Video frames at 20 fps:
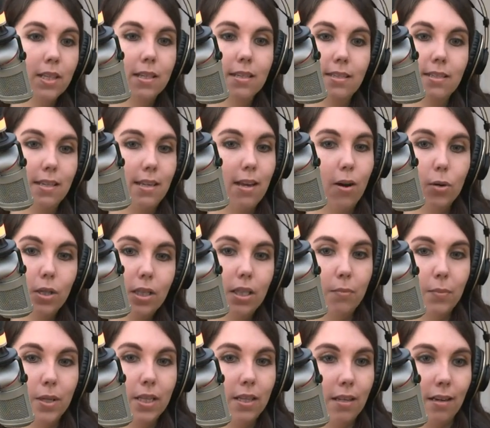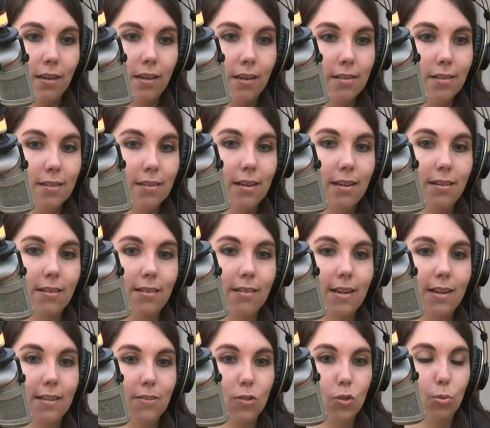sí. Ahorita meten
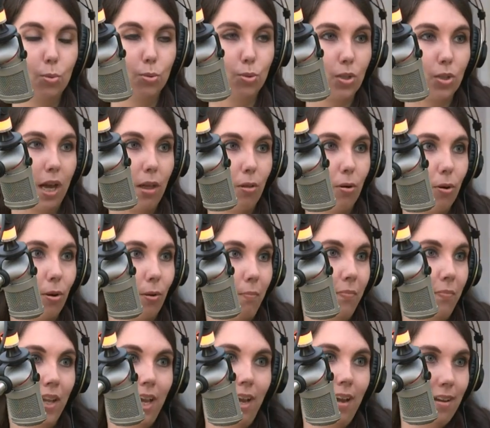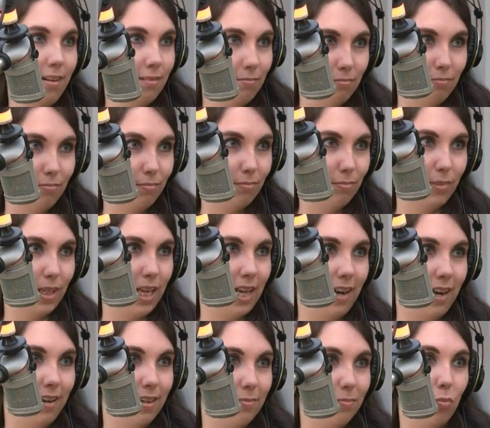en, su buscador
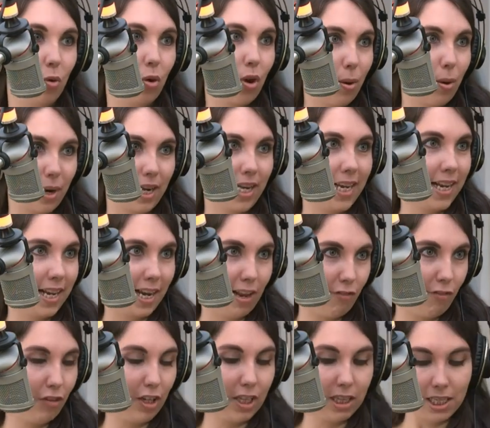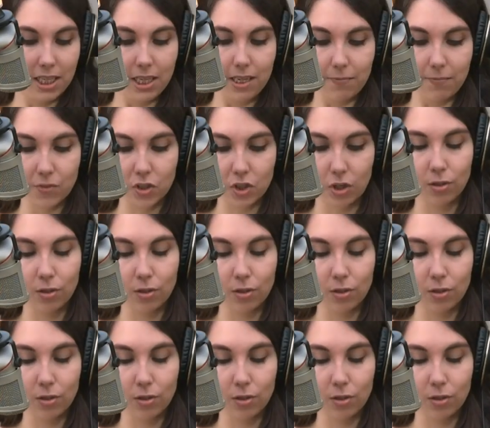muro de Berlín graffiti son